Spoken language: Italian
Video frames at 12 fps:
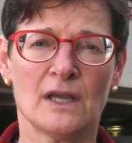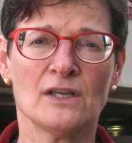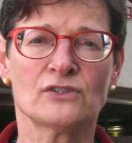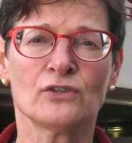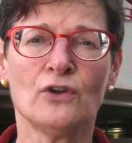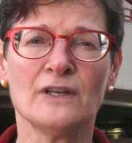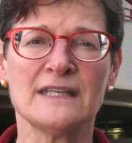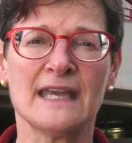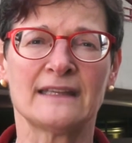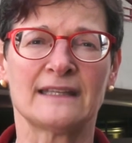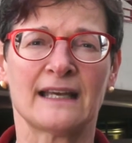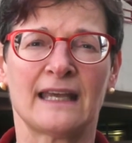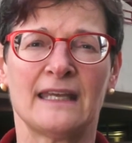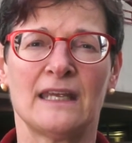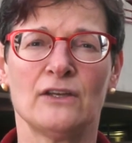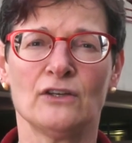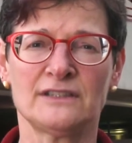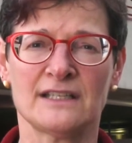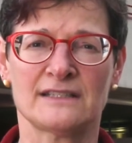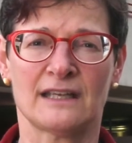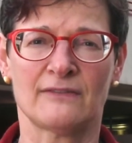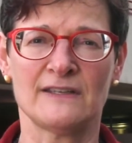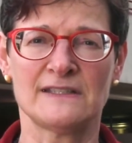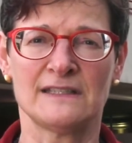Sono lieta che nei nostri
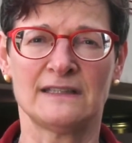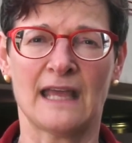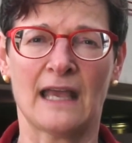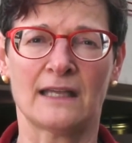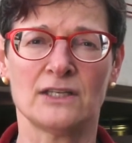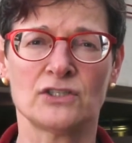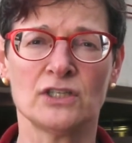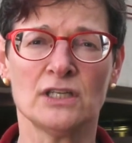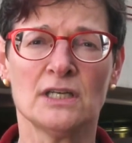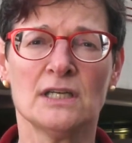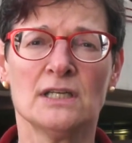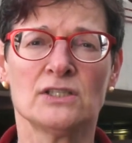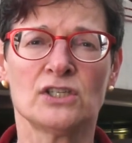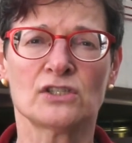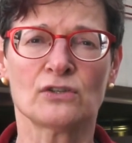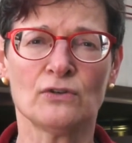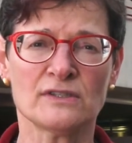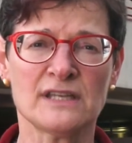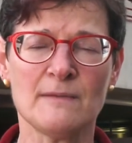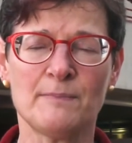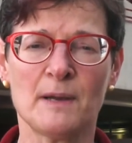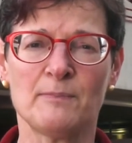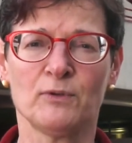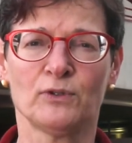servizi tecnici ci sono
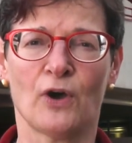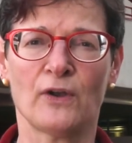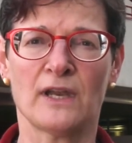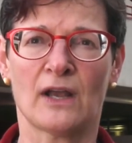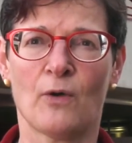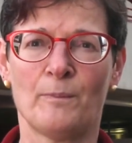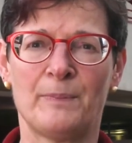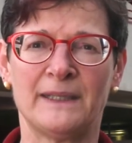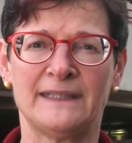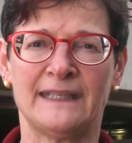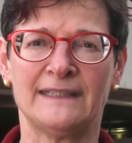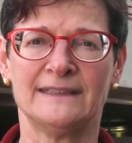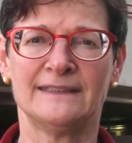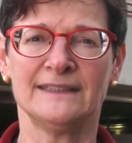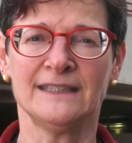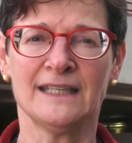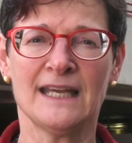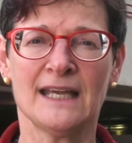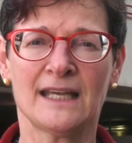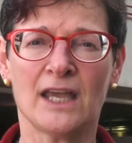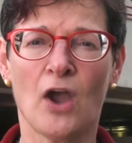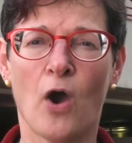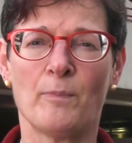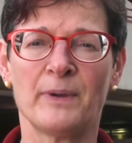sempre più donne competenti
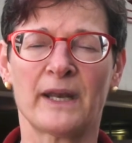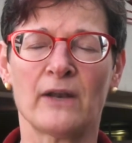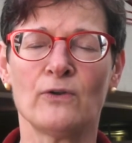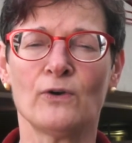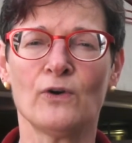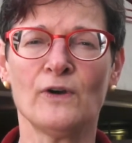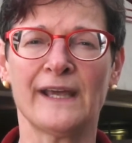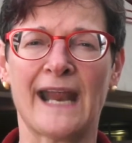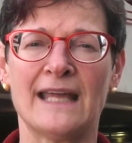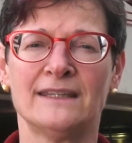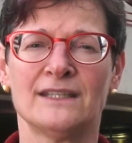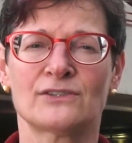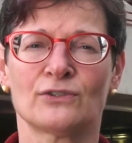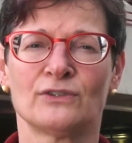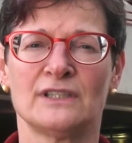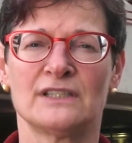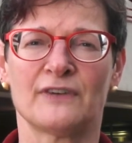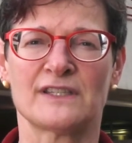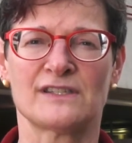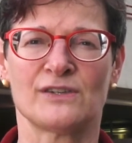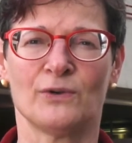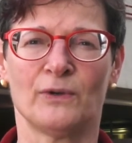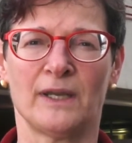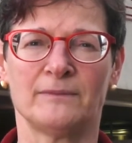che operano con grande
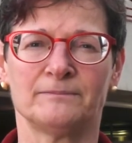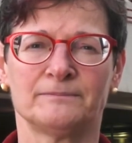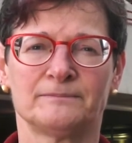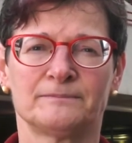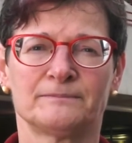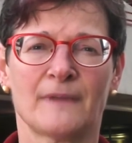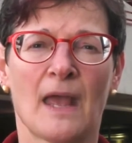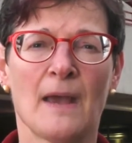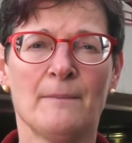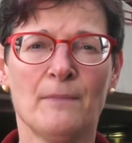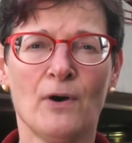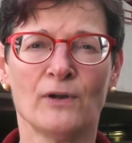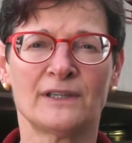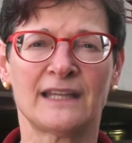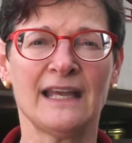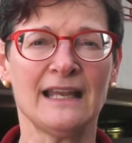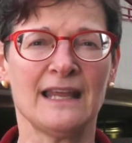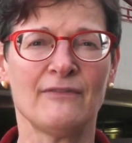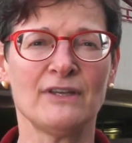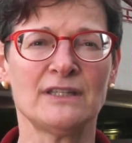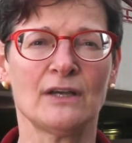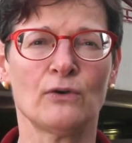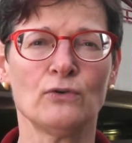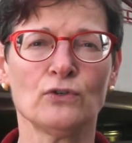soddisfazione. Molte le
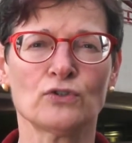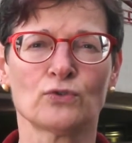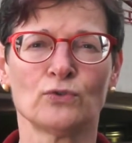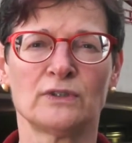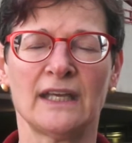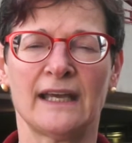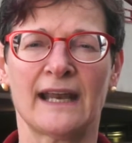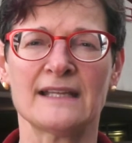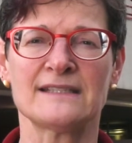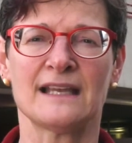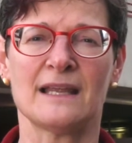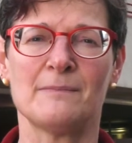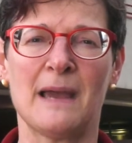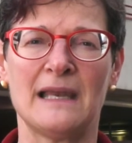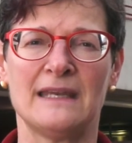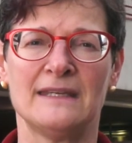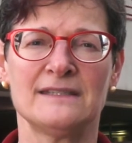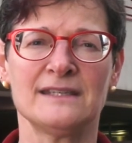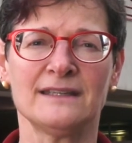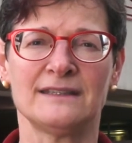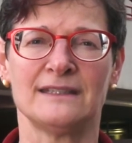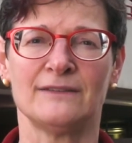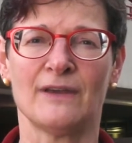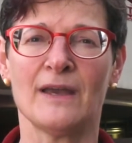avete conosciute grazie alle belle
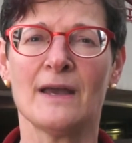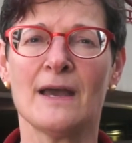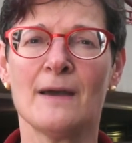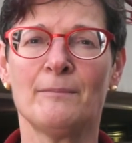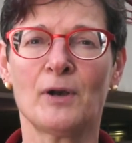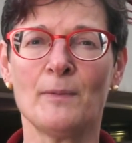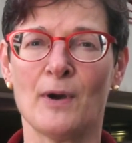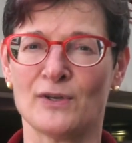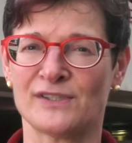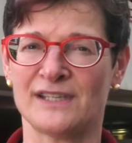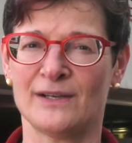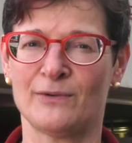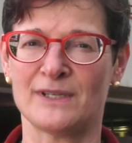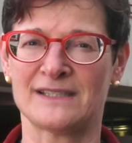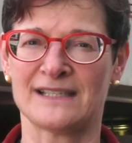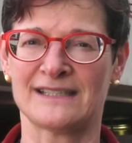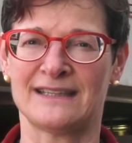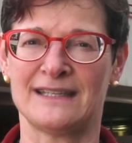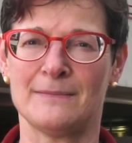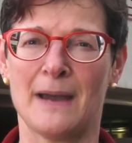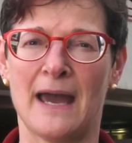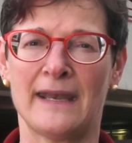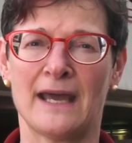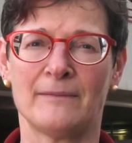iniziative promosse in questa
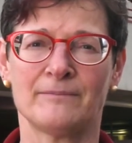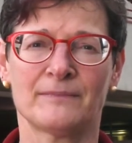settimana.